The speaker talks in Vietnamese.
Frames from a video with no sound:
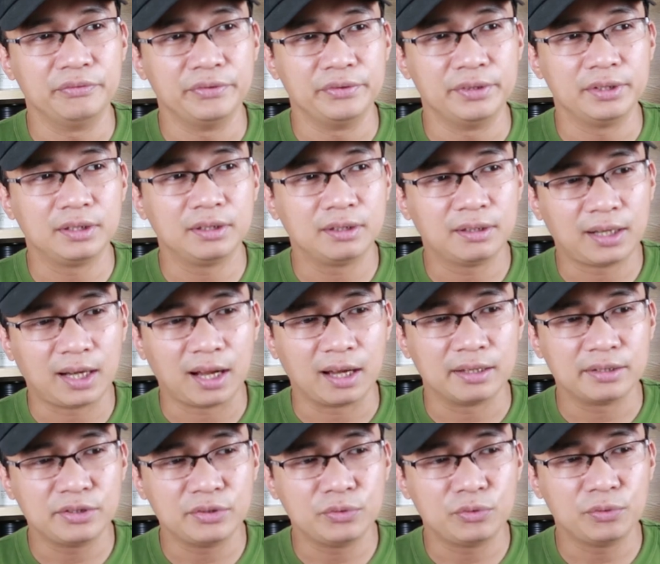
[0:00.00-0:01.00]
những
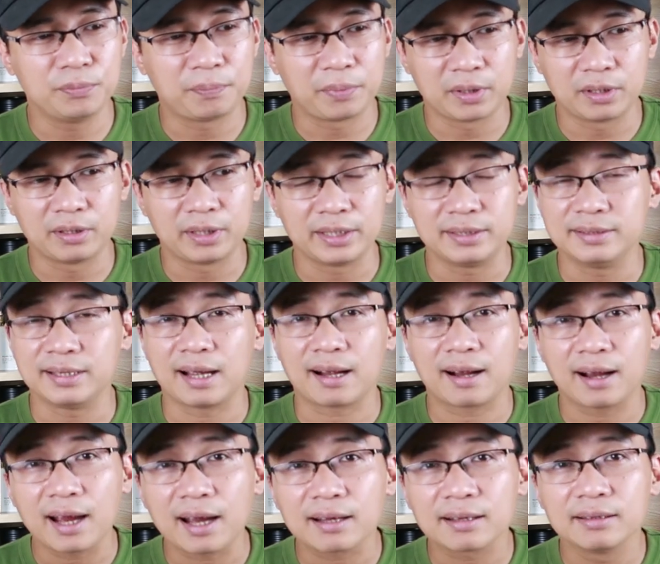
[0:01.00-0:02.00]
cái YouTuber đánh giá
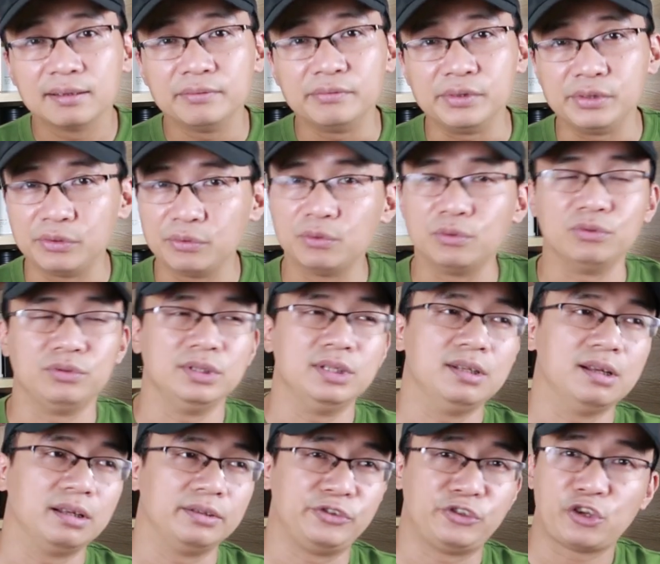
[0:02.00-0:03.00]
khác. Ví dụ
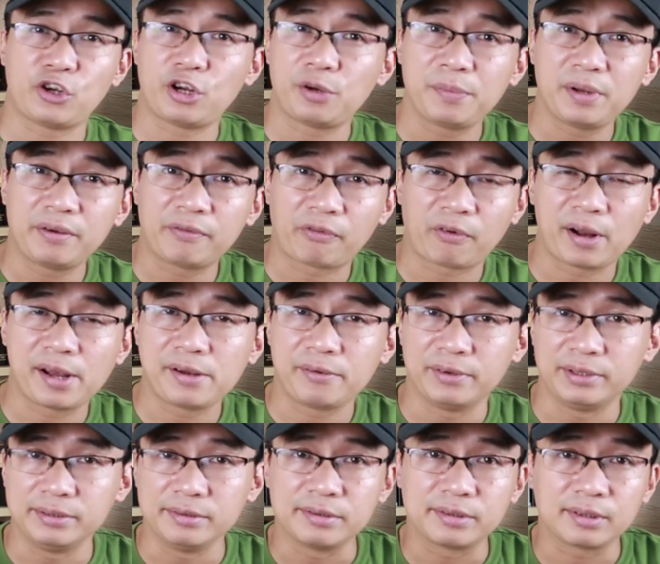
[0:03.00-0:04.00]
như là Jeremy
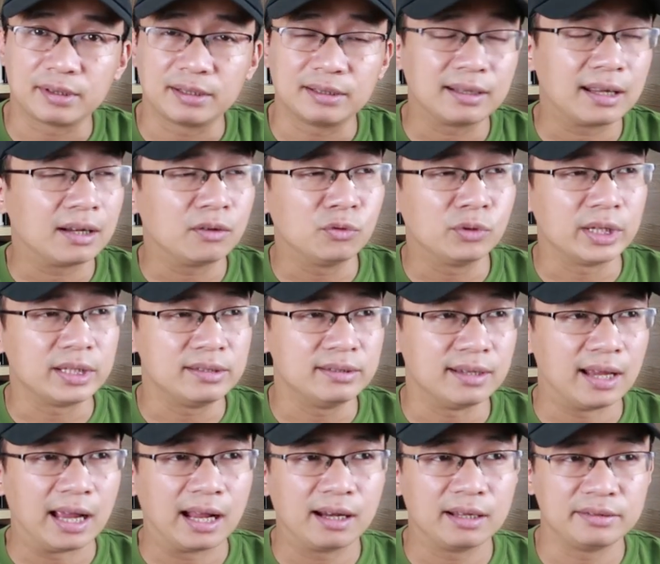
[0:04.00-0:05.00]
Fragrance, anh ta luôn đánh
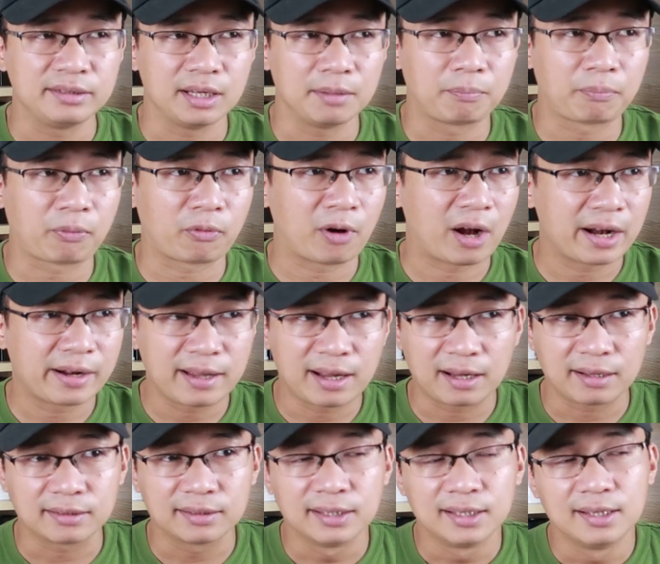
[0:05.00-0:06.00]
giá là nhà
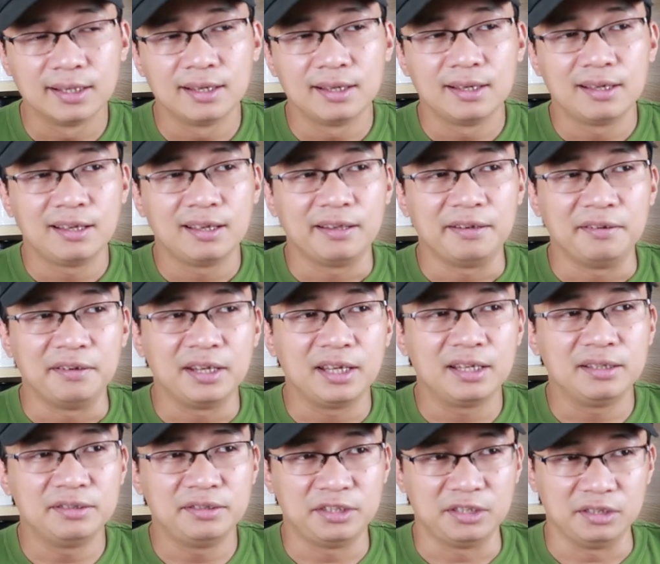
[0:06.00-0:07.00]
Prada
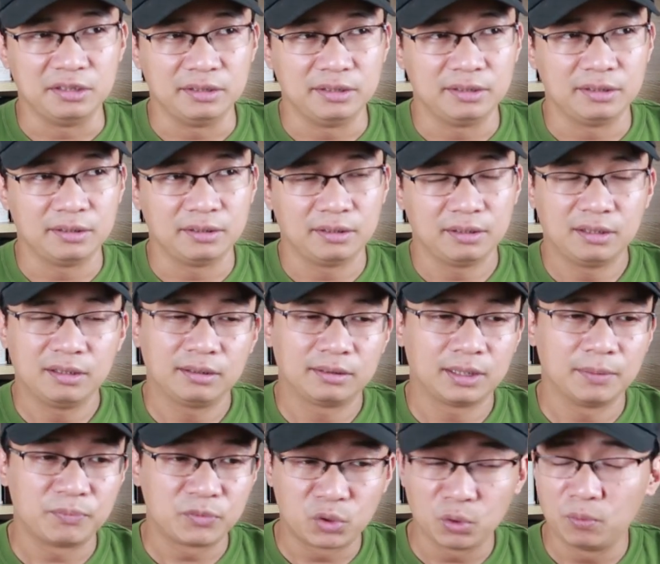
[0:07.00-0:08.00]
nên chỉ
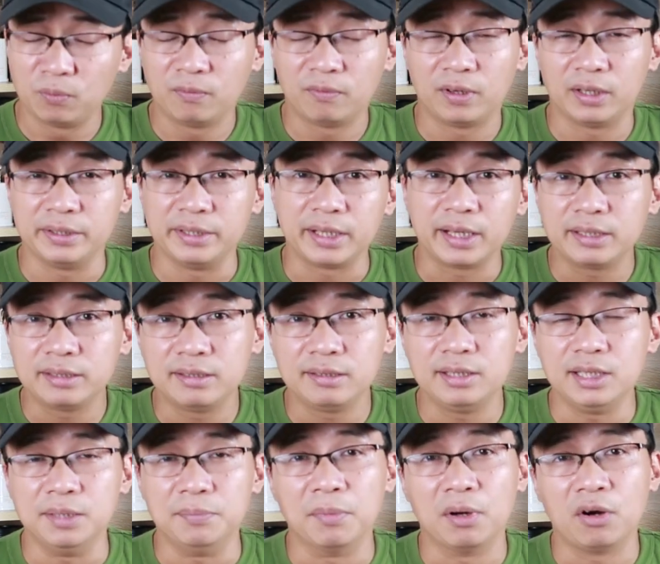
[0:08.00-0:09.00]
tập trung vào những cái
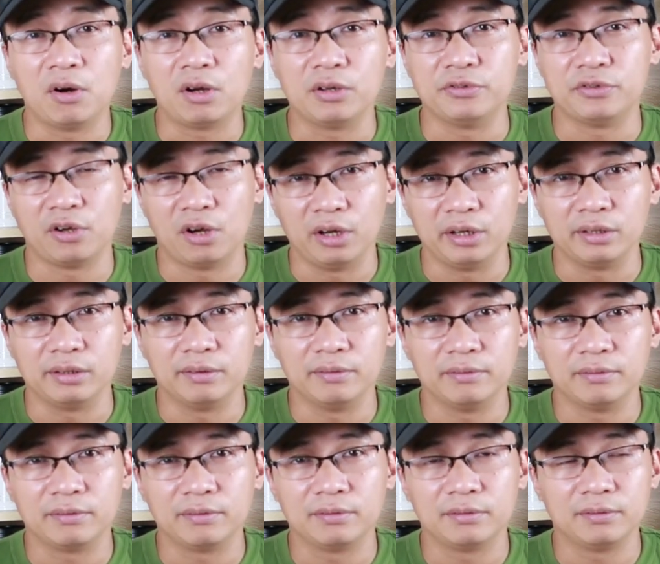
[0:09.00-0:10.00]
gì mà họ giỏi.
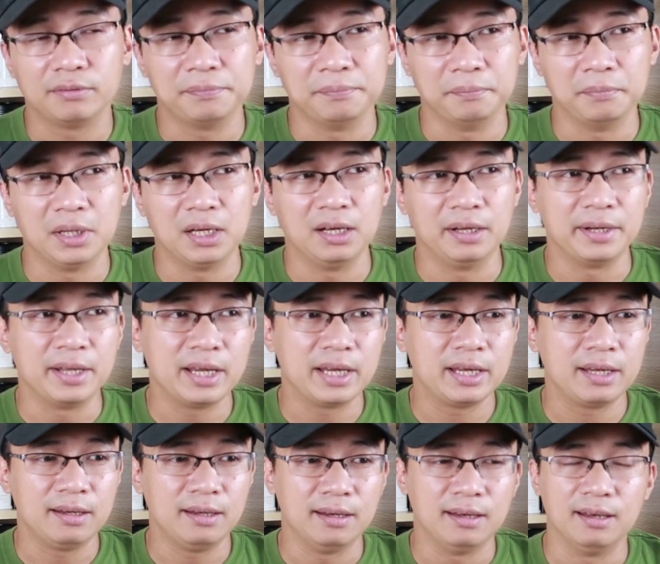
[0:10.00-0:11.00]
Mà ở
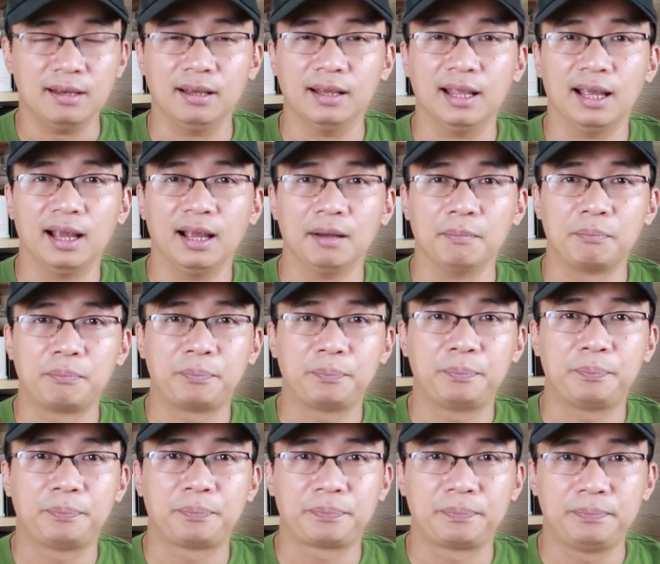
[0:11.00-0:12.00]
đây là
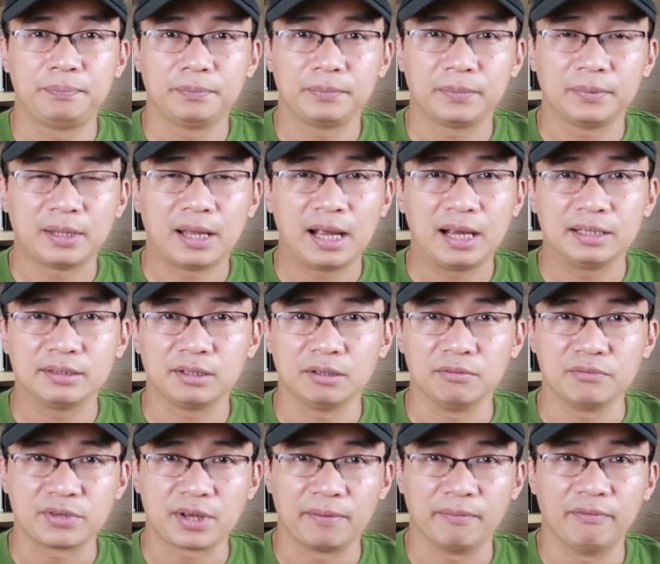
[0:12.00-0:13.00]
hai
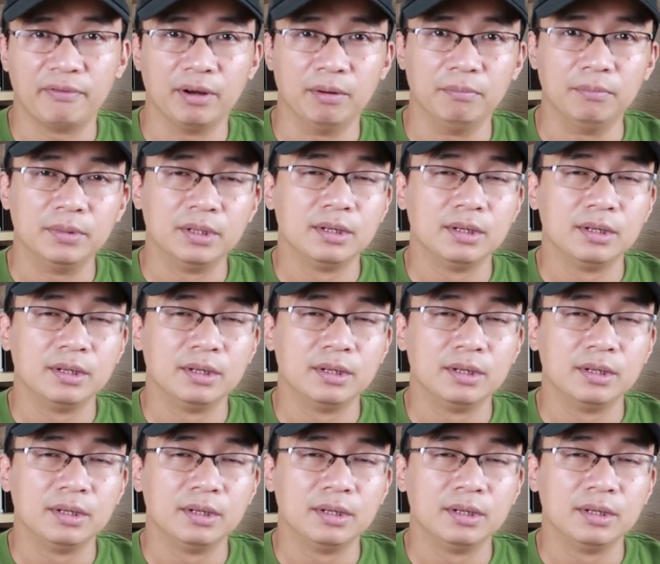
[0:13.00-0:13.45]
dòng sản phẩm